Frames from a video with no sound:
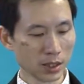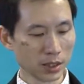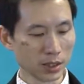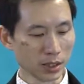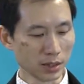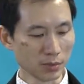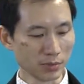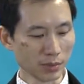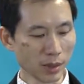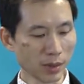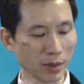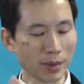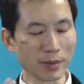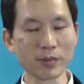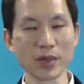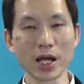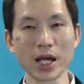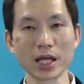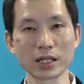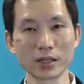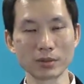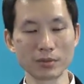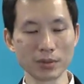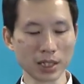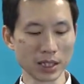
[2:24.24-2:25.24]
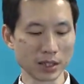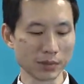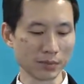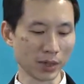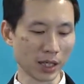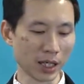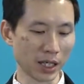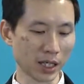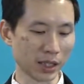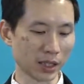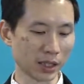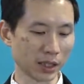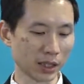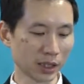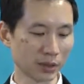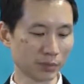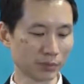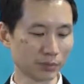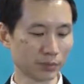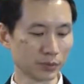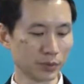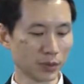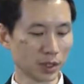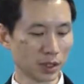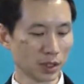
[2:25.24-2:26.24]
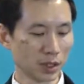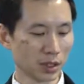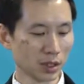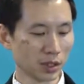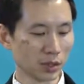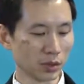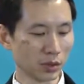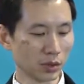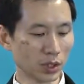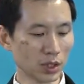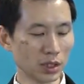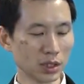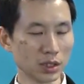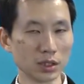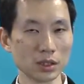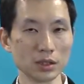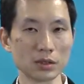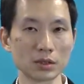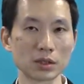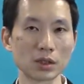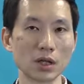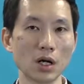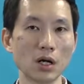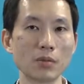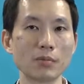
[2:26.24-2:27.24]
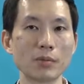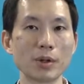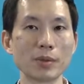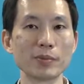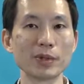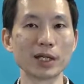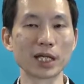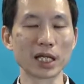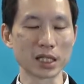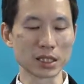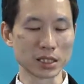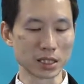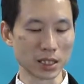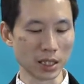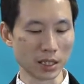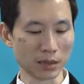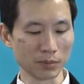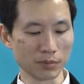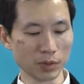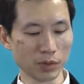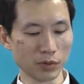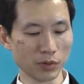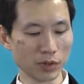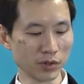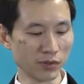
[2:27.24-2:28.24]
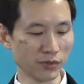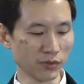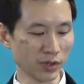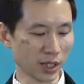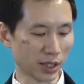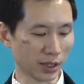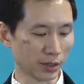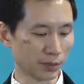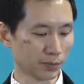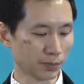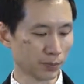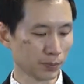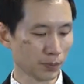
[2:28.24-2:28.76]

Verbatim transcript: จริงป๊อปอัพได้แต่ไม่ทำงานนะครับ ตัวนี้กล้องมันมีการเช็คบิวอินแฟลช